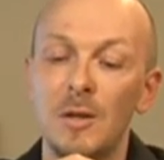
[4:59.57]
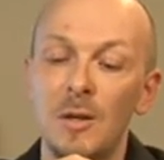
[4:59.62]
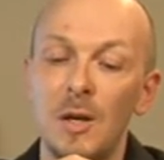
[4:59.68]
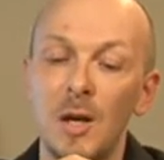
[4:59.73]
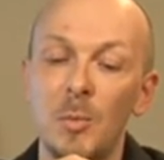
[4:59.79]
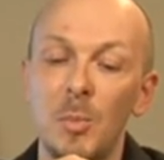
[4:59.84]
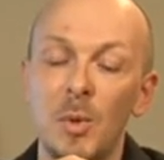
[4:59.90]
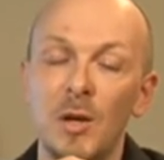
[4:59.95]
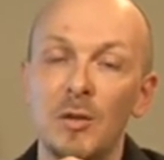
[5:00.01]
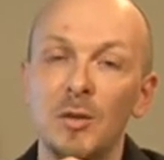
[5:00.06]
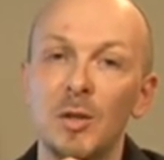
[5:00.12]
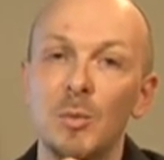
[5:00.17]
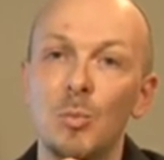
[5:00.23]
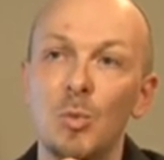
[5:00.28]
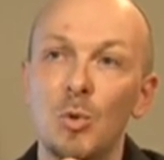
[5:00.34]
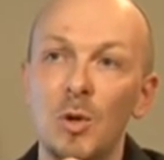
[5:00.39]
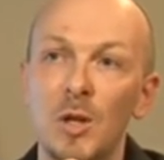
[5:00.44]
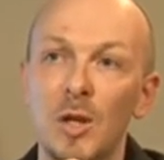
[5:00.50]
как правило,
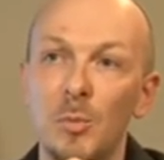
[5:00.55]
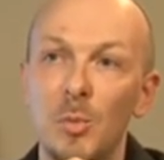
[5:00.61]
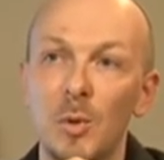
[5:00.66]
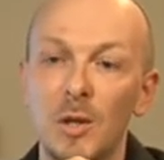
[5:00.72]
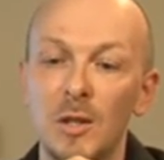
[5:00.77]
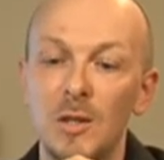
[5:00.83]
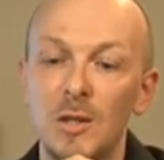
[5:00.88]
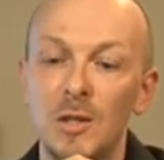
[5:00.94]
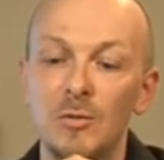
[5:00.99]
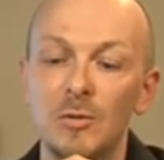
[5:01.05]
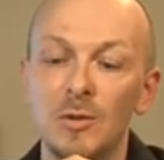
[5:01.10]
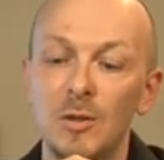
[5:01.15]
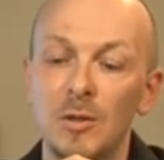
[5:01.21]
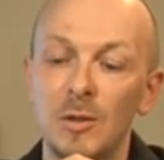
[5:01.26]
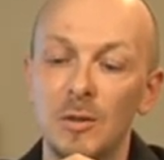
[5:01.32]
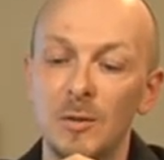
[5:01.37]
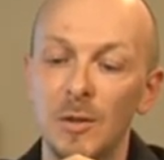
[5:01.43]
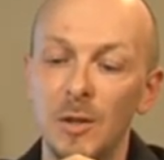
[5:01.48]
более
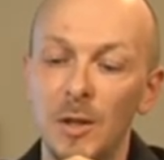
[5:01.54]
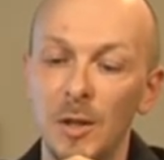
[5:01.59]
оперативные,